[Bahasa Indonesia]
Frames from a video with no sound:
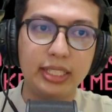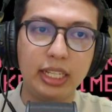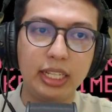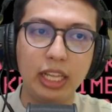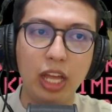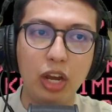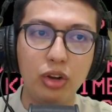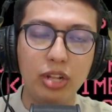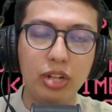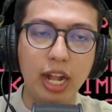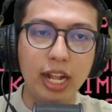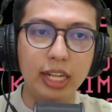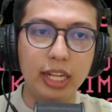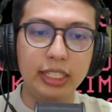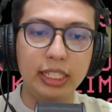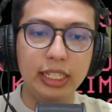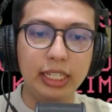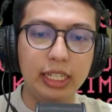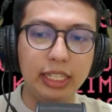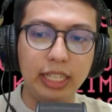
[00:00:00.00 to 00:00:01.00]
kita udah ada
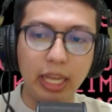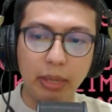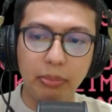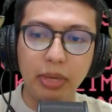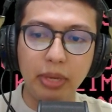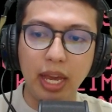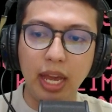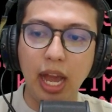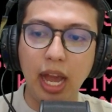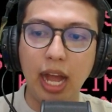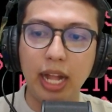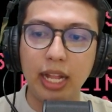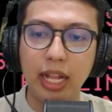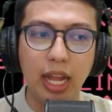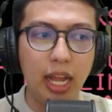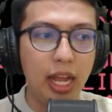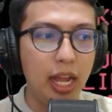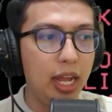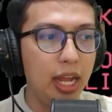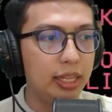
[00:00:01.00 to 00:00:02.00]
di gamenya
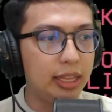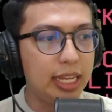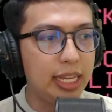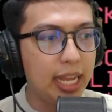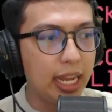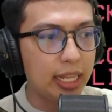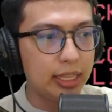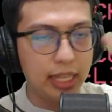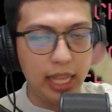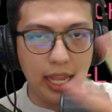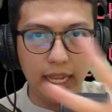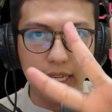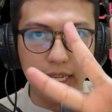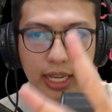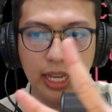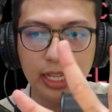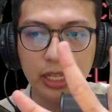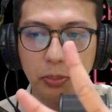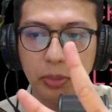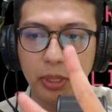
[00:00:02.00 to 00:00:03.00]
ada tiga track
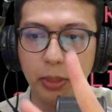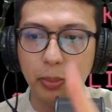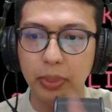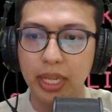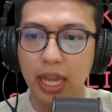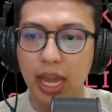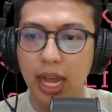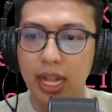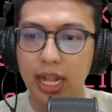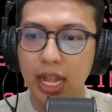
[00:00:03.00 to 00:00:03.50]
ya teman-teman ya